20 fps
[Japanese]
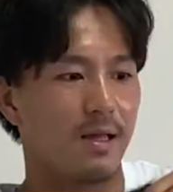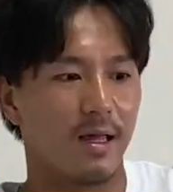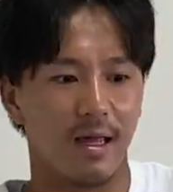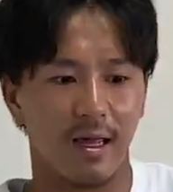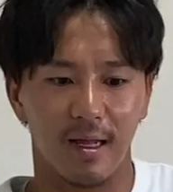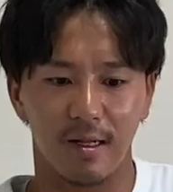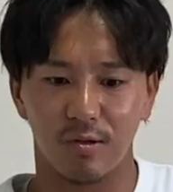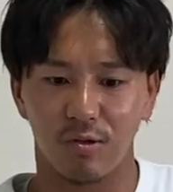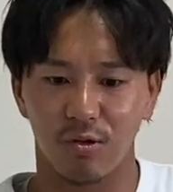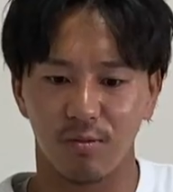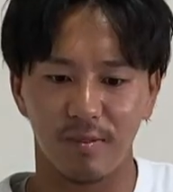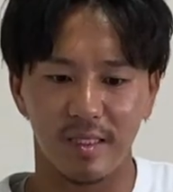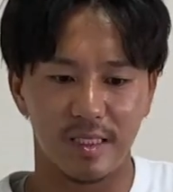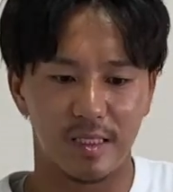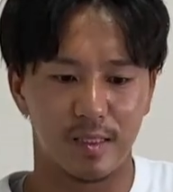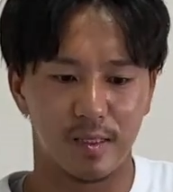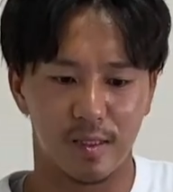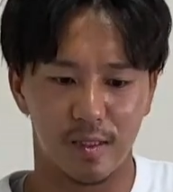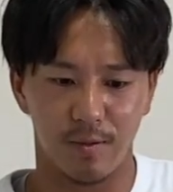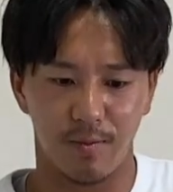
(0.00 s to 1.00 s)
えーとみっ
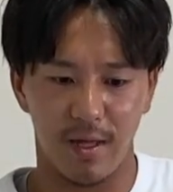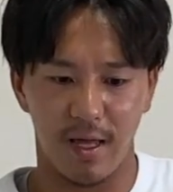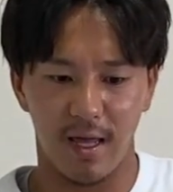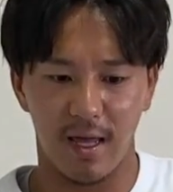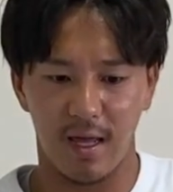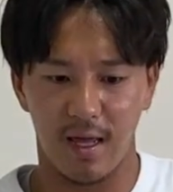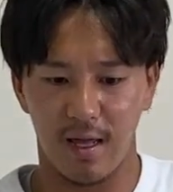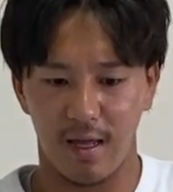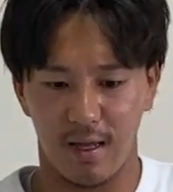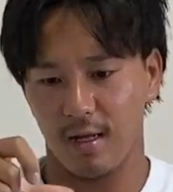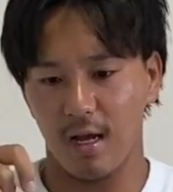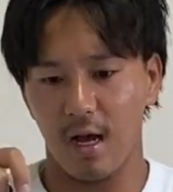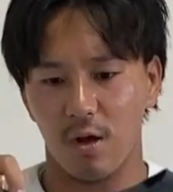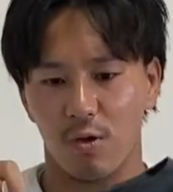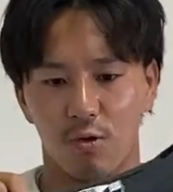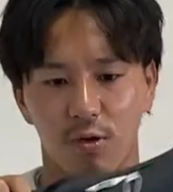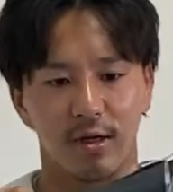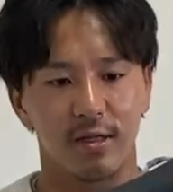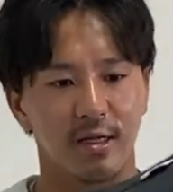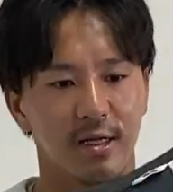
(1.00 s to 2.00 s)
つめが
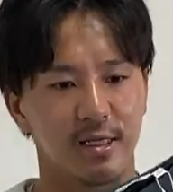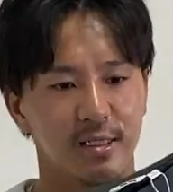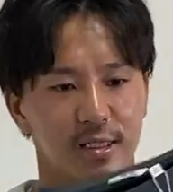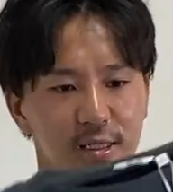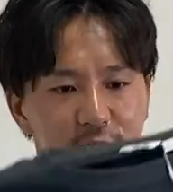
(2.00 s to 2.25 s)
これで